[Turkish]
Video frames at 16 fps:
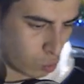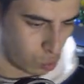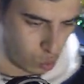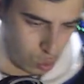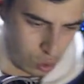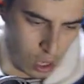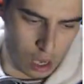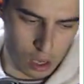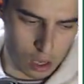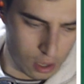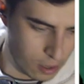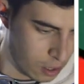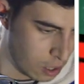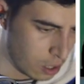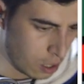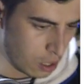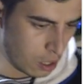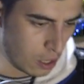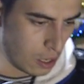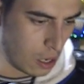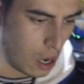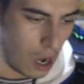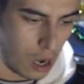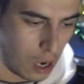Hadi bunu yapabilirim.
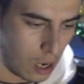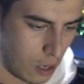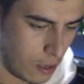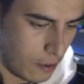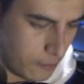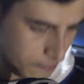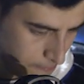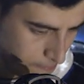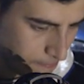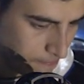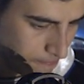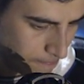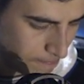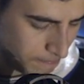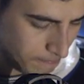Sadece birkaç göktaşı